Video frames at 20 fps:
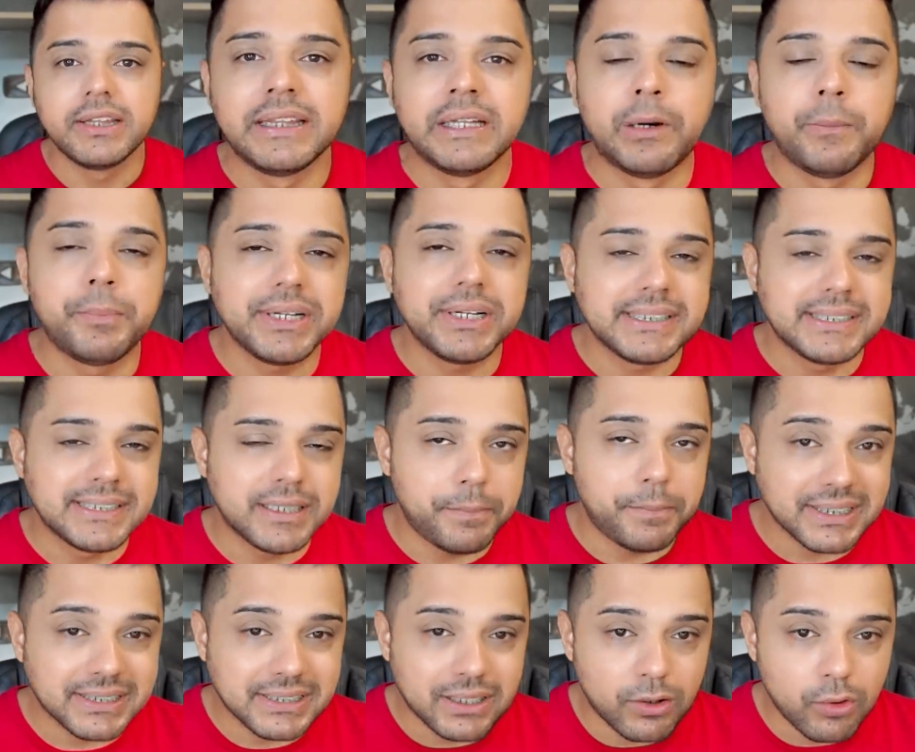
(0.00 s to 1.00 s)
não precisa
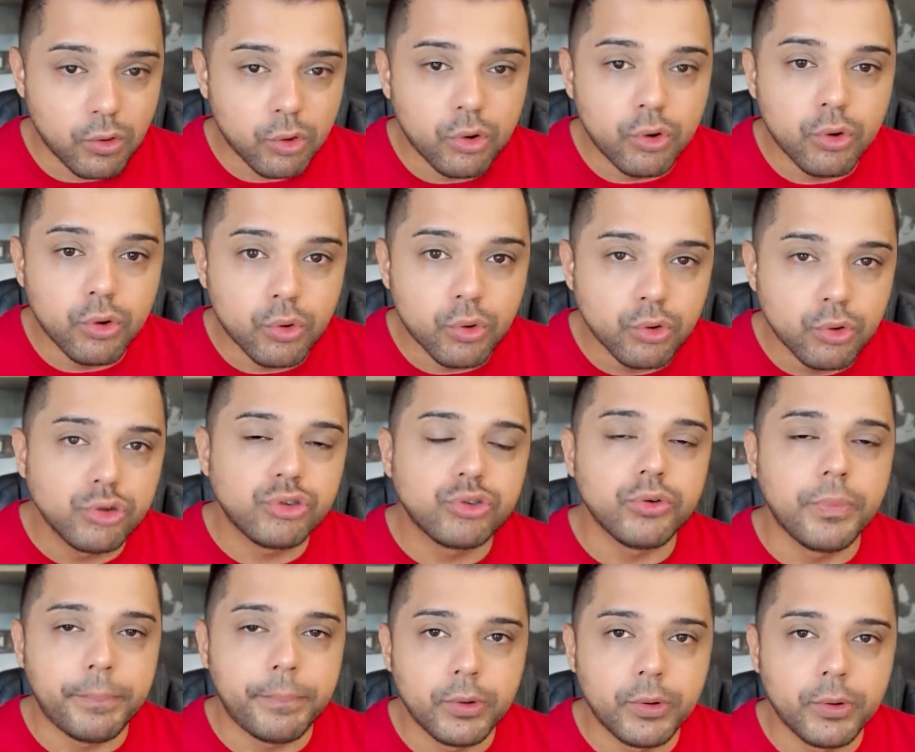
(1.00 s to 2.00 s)
prestar um
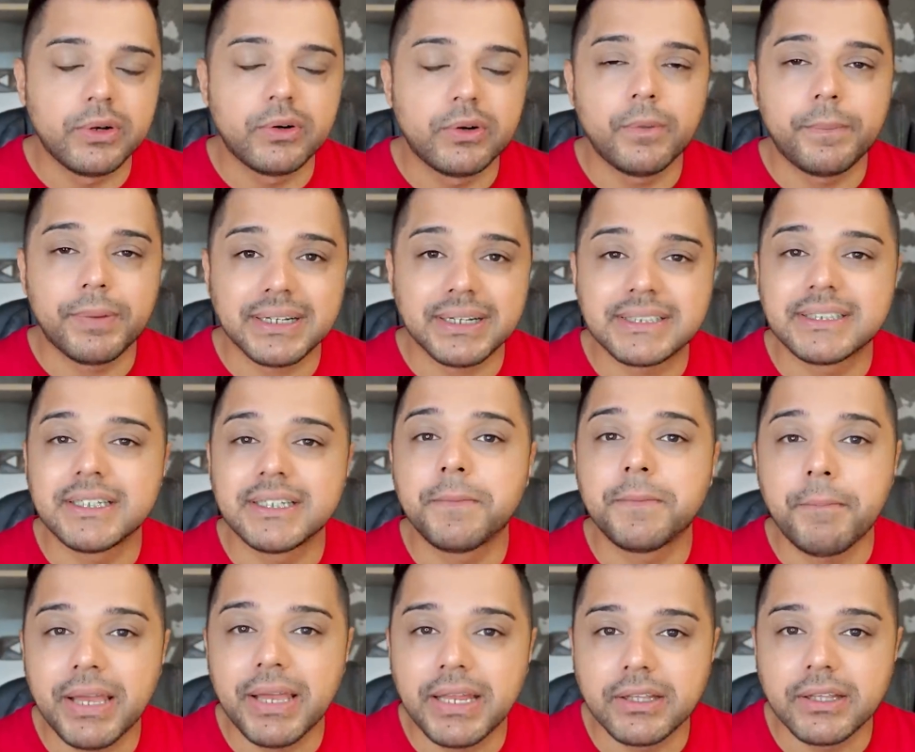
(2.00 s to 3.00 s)
concurso público para ser
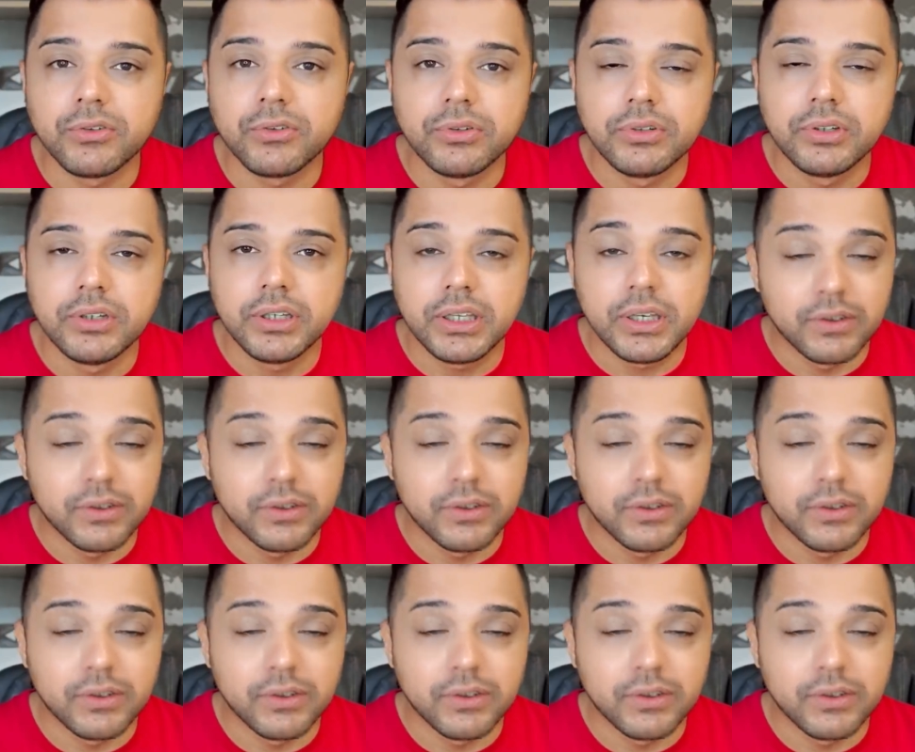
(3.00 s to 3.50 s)
perito.